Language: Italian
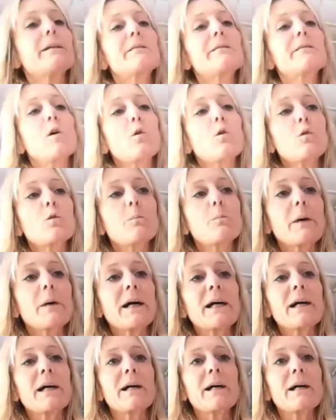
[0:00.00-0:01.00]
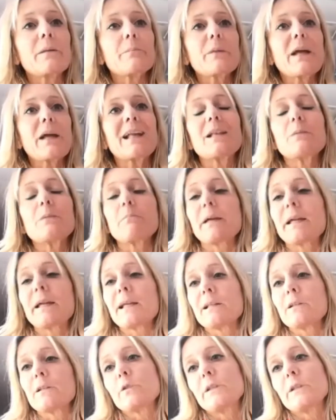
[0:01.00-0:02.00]
si occupa al
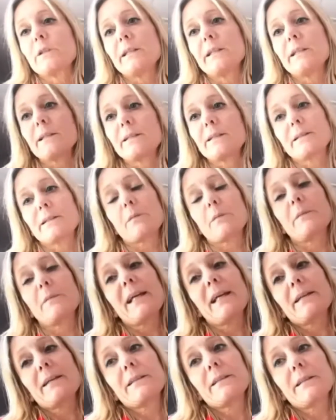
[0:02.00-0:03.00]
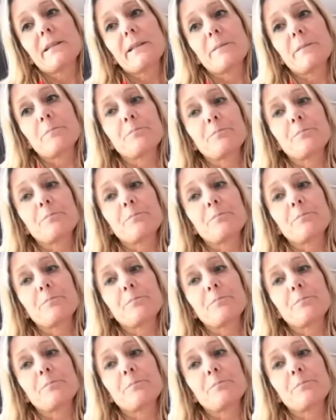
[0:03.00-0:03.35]
meglio di determinate...